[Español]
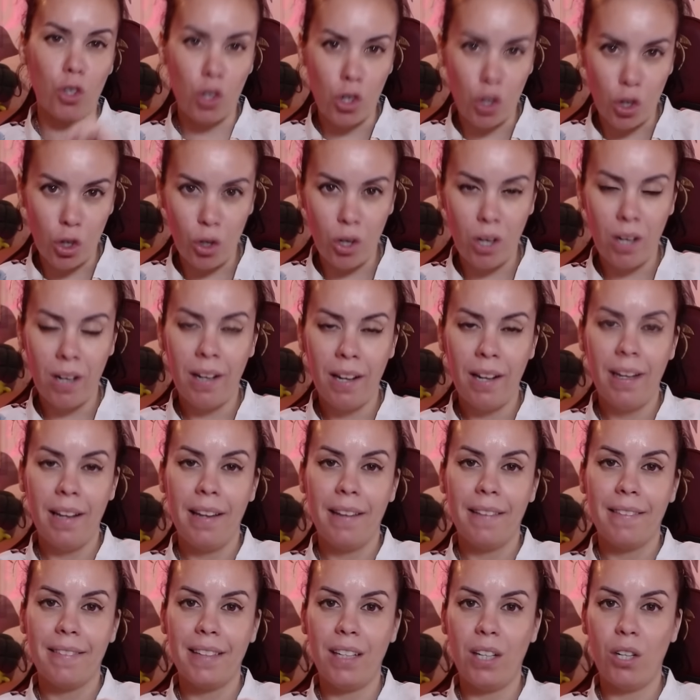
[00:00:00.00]
gol
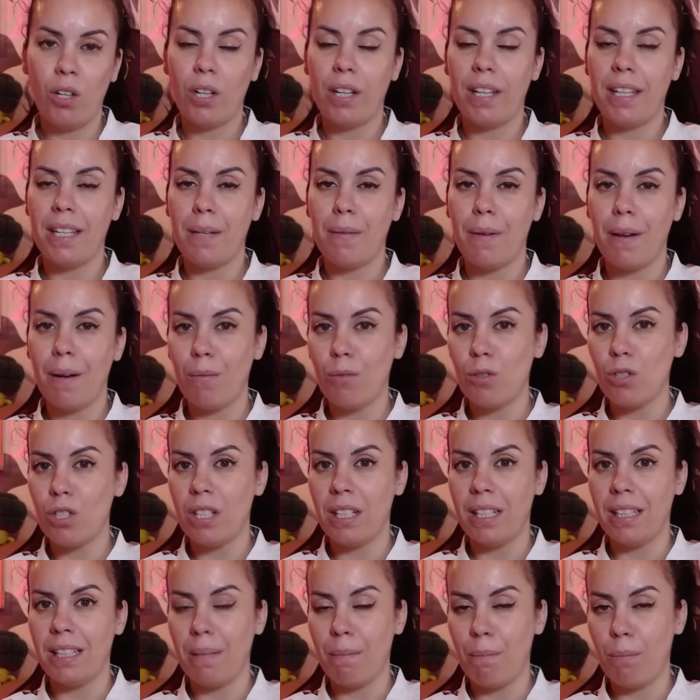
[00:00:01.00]
de lo que
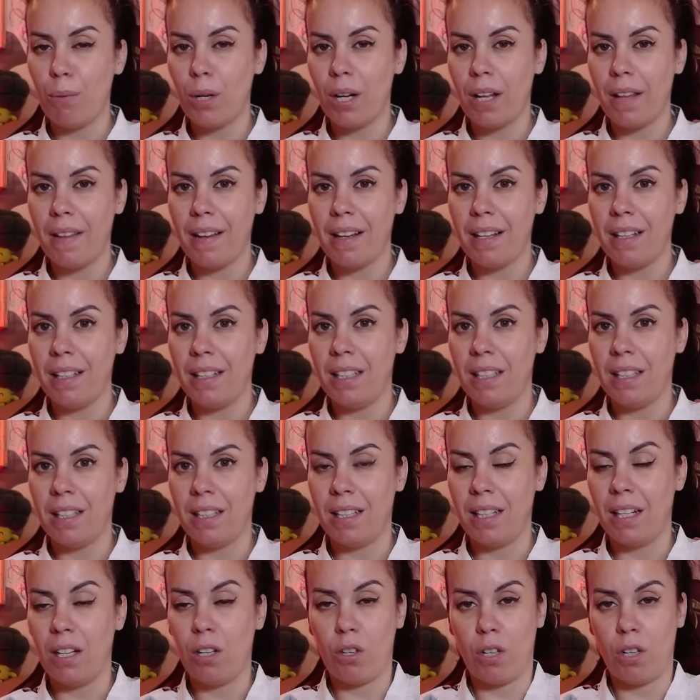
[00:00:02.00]
llevamos de temporada y
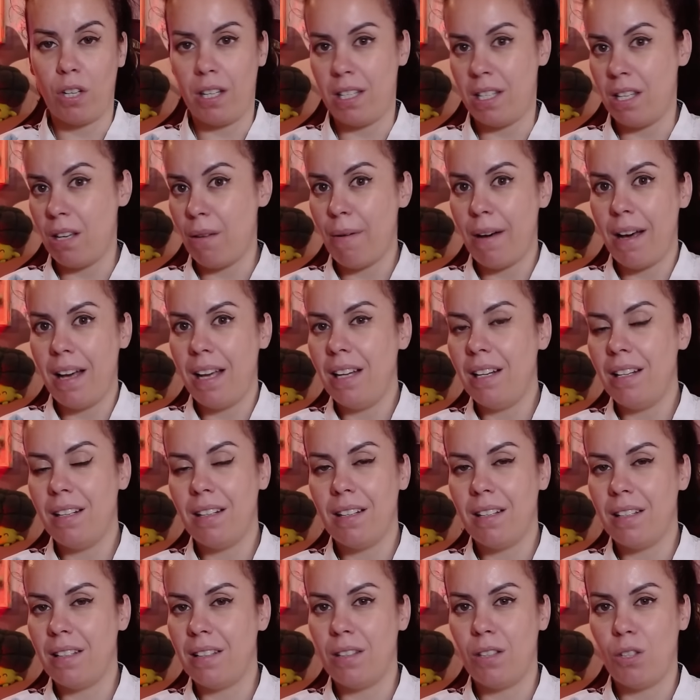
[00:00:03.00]
de lo que lleva
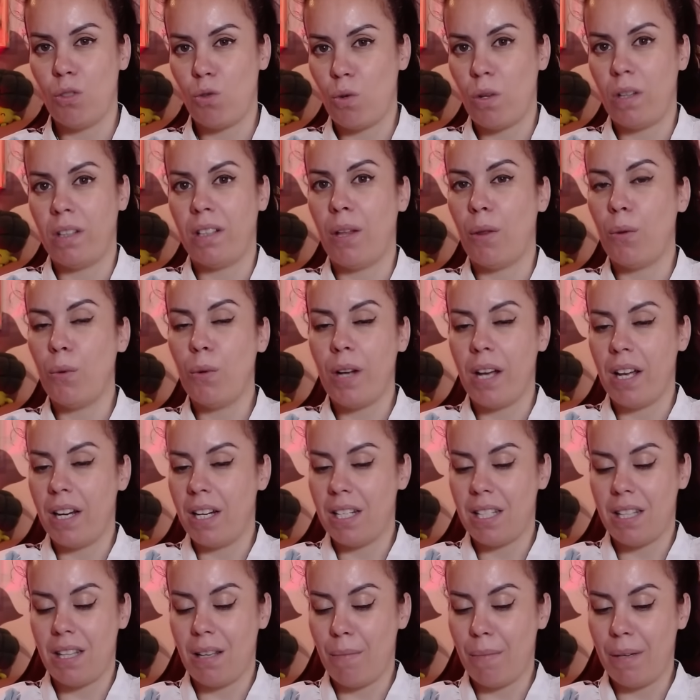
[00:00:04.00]
él eh, de su andadura
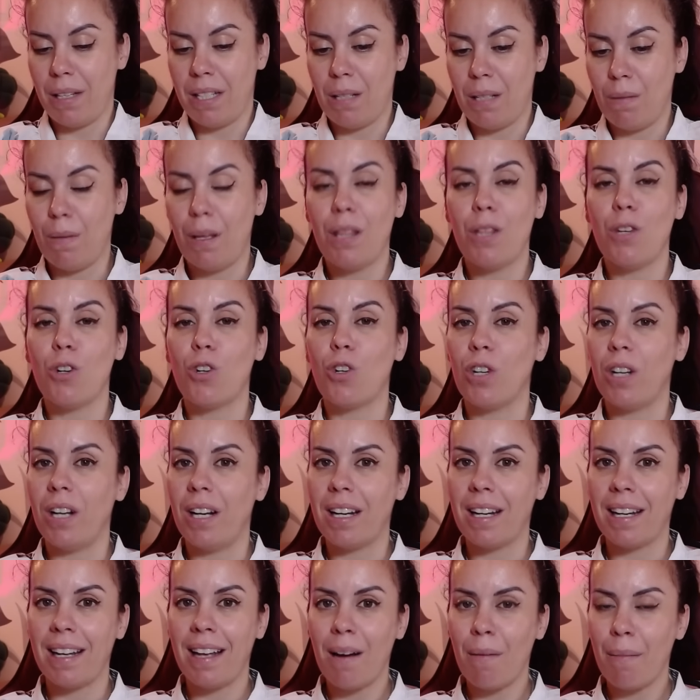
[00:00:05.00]
en este mes y medio con
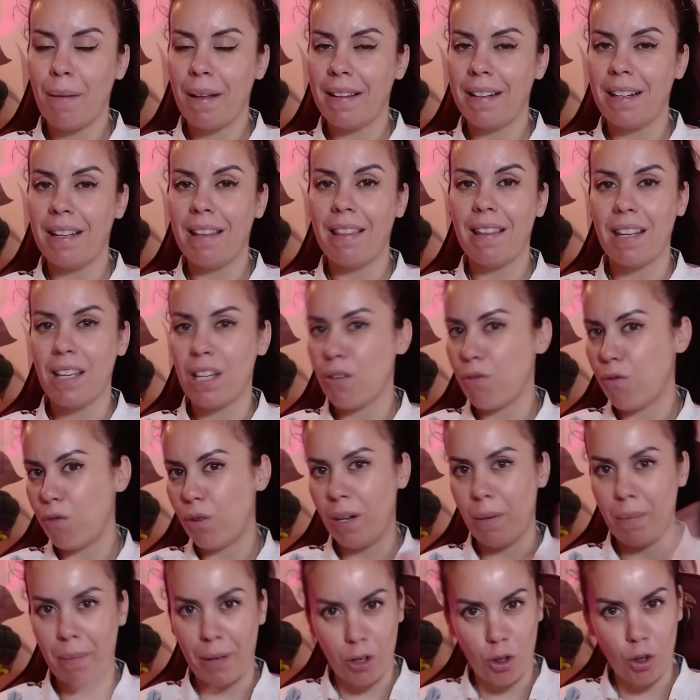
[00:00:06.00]
el Real Madrid. Ayer
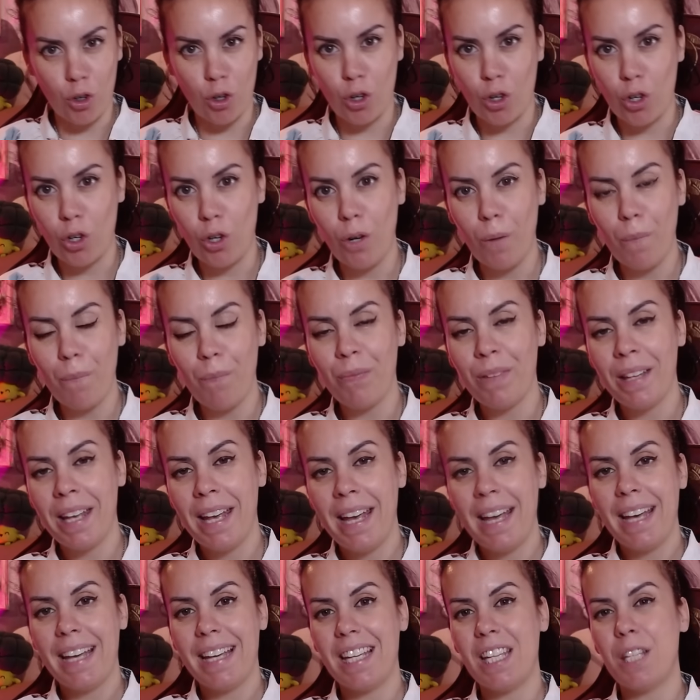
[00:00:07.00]
fue el mejor gol
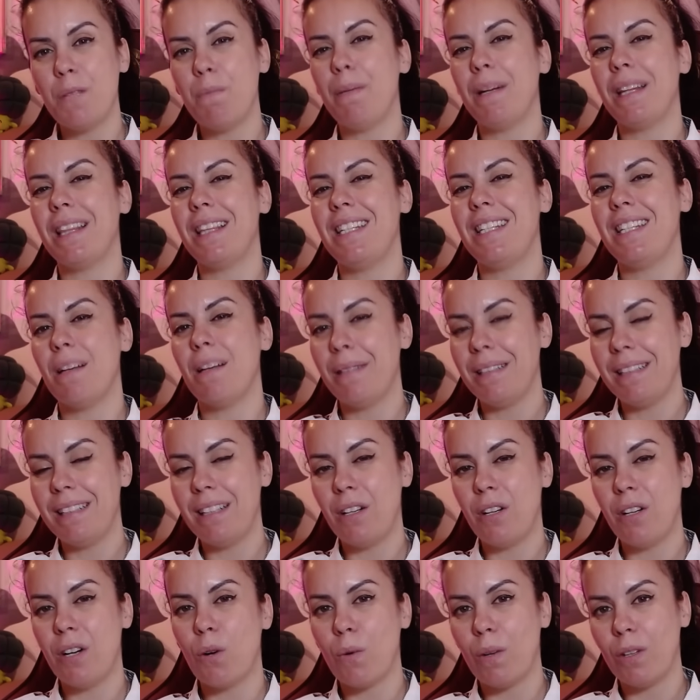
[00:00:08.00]
y es
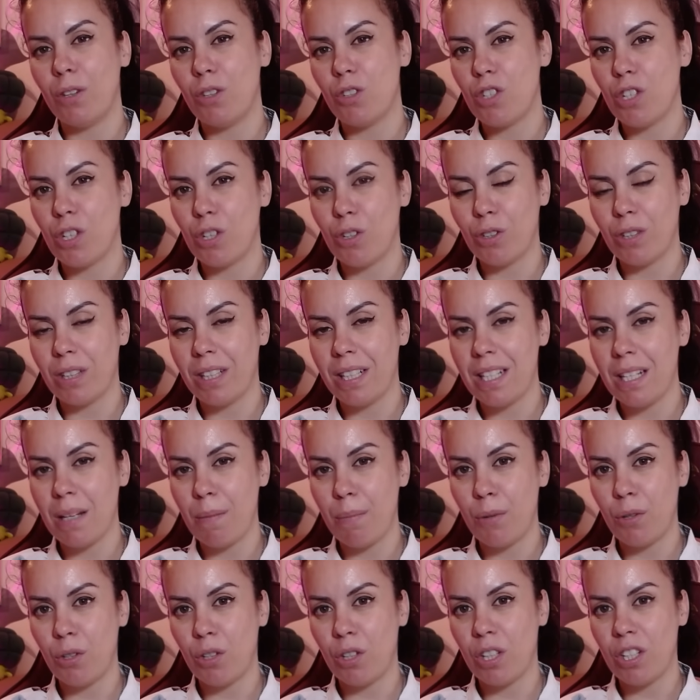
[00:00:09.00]
precisamente ahora cuando se corta
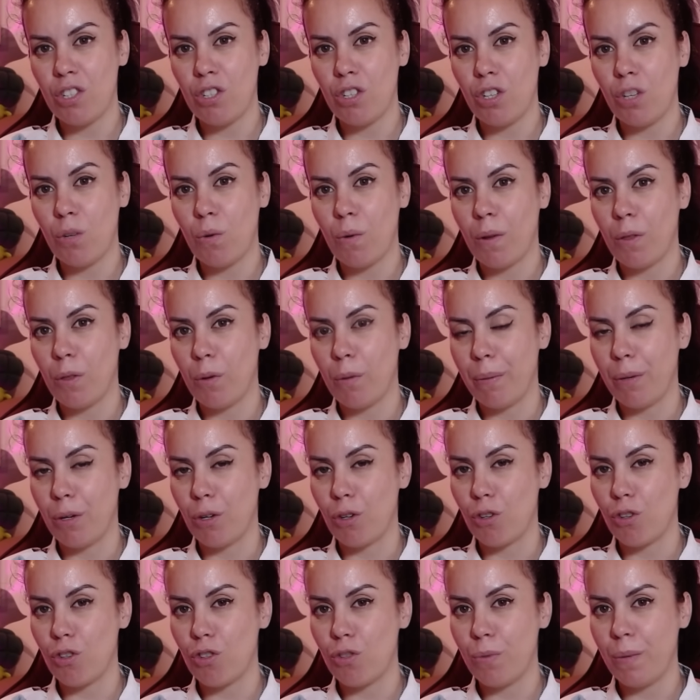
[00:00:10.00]
esa progresión y cuando
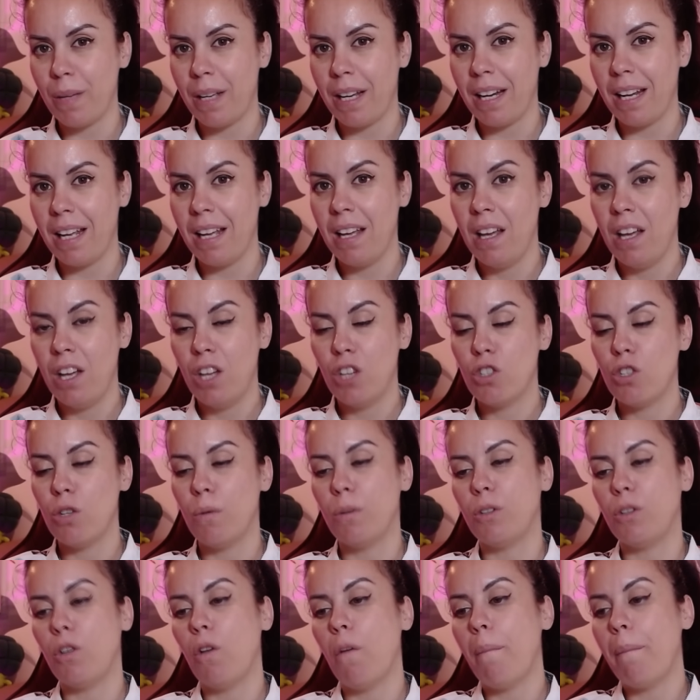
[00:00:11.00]
peor nos viene,
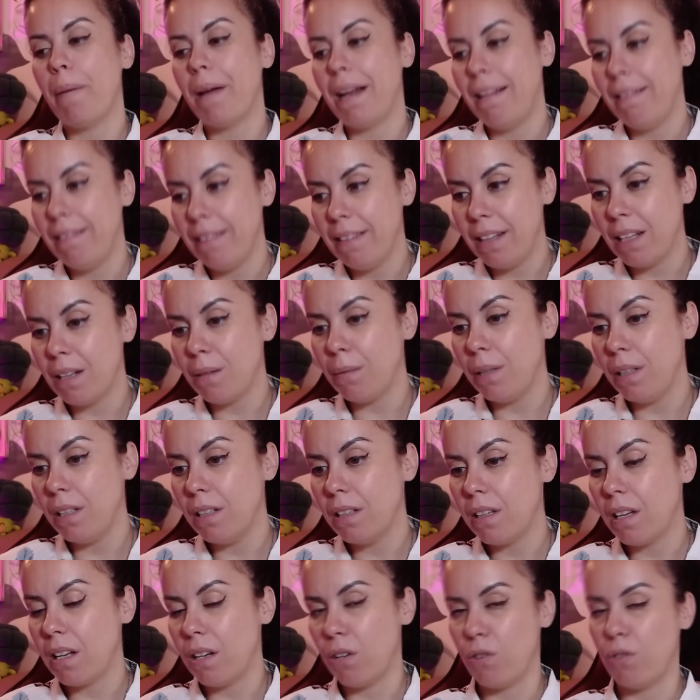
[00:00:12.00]
sobre todo para el
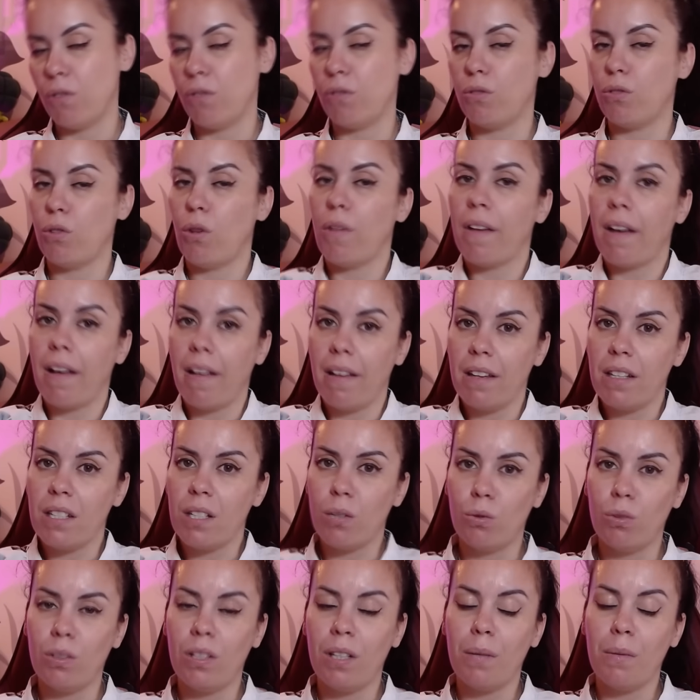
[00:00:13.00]
derby, que no, no deja de
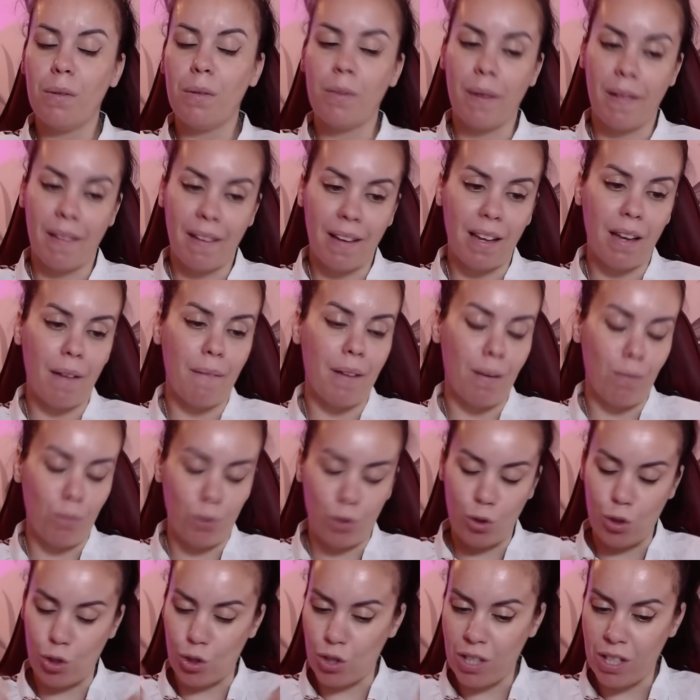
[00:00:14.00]
ser un derby. Es verdad que habrá
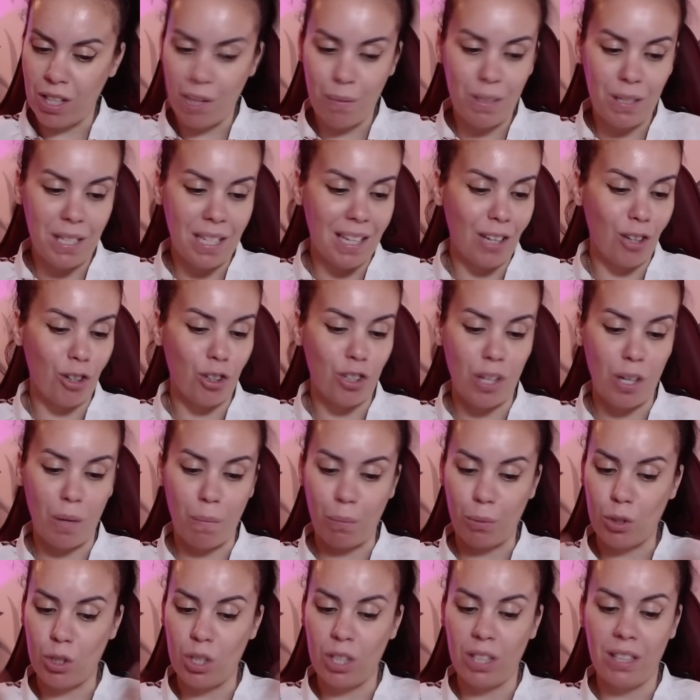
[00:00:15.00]
muchos derbis y quiero
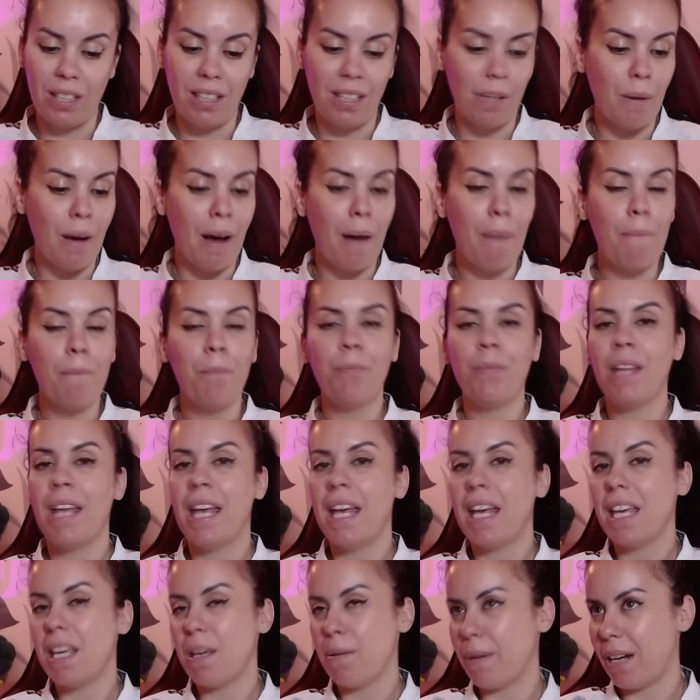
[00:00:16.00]
ser positiva
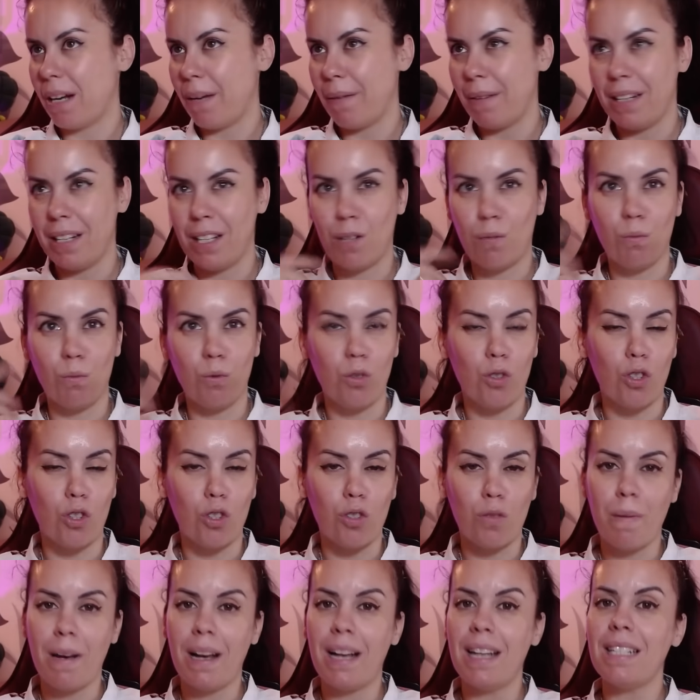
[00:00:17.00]
y van a venir
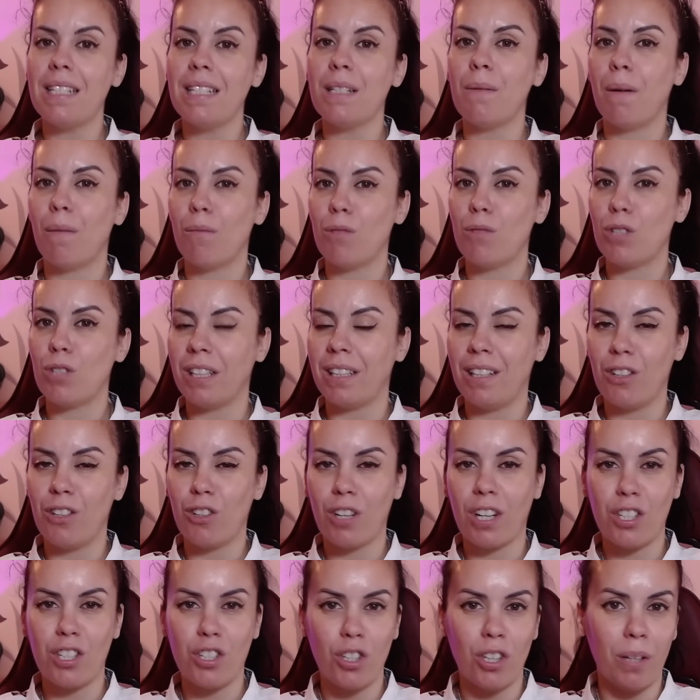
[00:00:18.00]
muchos más y vamos a
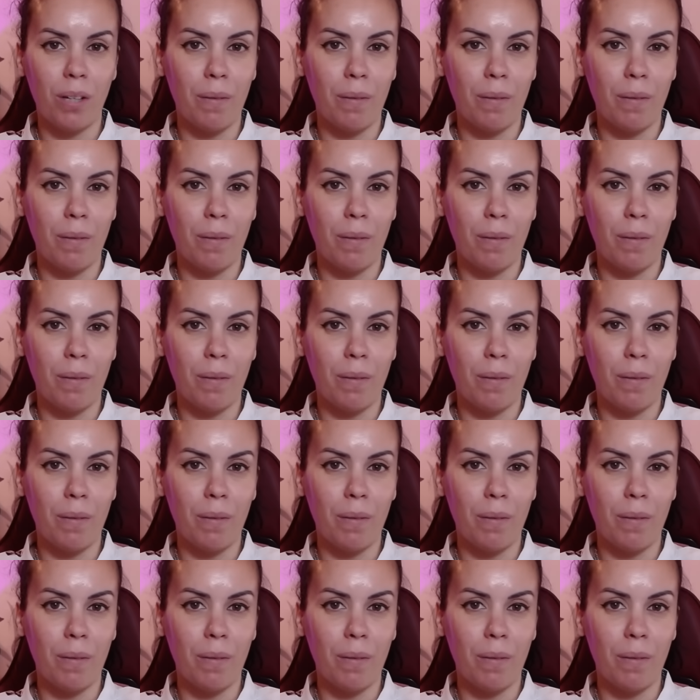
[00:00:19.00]
tener ocasión de